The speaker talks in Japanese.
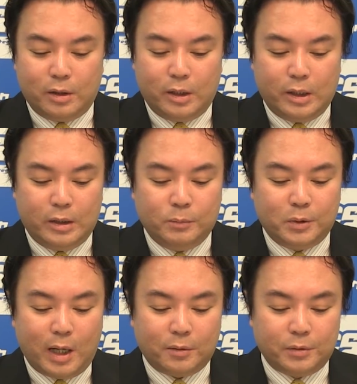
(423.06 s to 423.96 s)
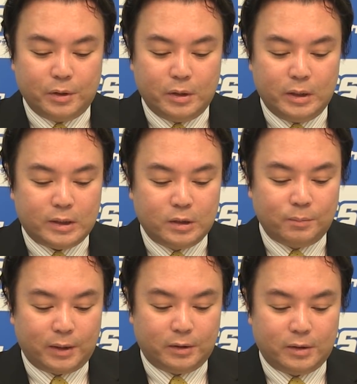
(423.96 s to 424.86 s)
えー、いぶかる
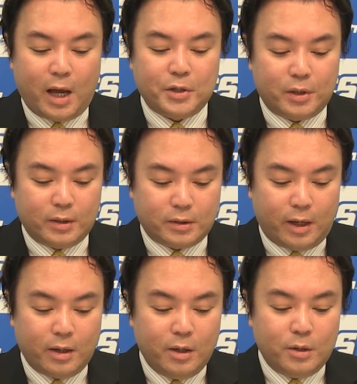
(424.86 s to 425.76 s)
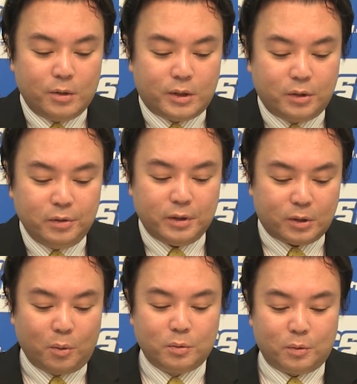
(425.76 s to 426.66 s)
イスーマンに対してですねすぐに
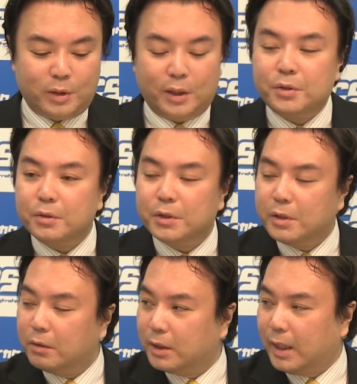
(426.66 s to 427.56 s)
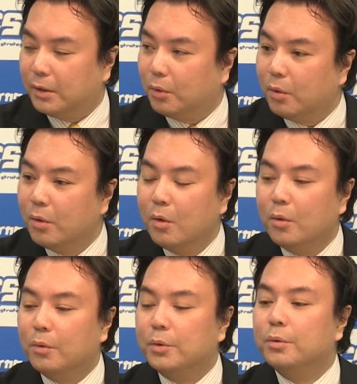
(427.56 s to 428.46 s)
ソウルを脱出してください
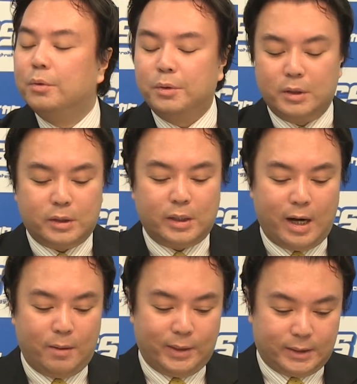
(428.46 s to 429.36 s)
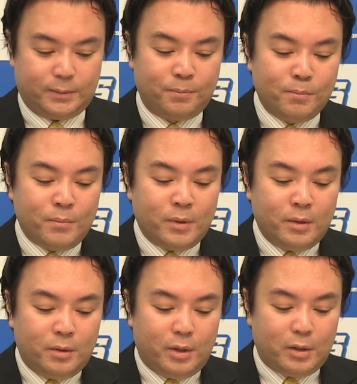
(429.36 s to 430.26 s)
というふうに告げられます。
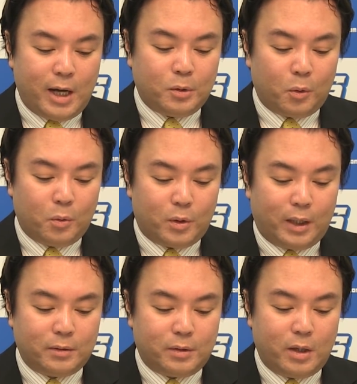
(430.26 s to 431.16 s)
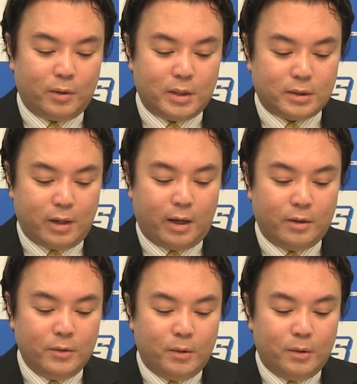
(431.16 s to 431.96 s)
で大統領官邸はですね